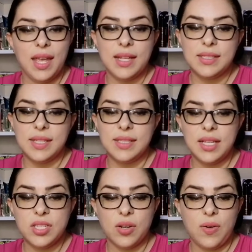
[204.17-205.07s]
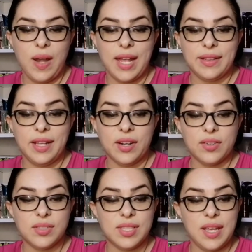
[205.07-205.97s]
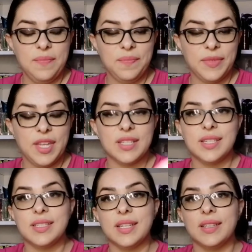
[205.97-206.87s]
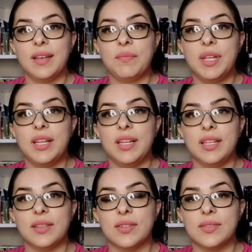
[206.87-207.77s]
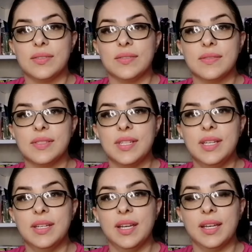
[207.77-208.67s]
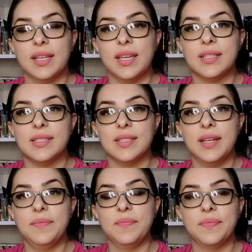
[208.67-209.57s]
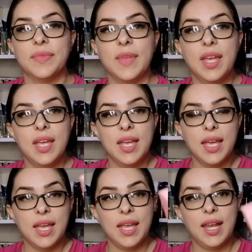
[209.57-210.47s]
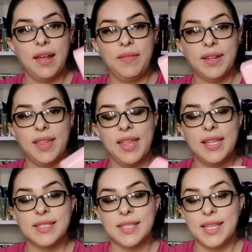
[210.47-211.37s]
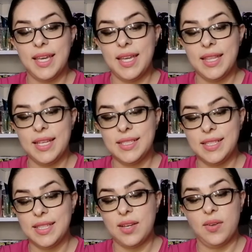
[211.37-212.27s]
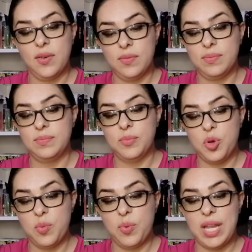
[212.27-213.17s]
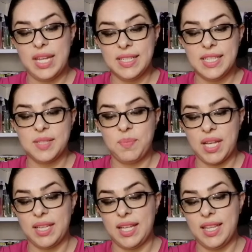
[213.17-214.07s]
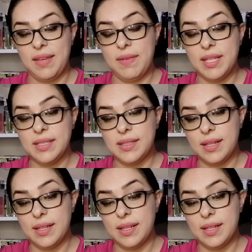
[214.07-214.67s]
Este es el chocolate rosé de 60 mililitros, ¿sí? Aquí está. Y la verdad es que de este tengo muy buenas expectativas.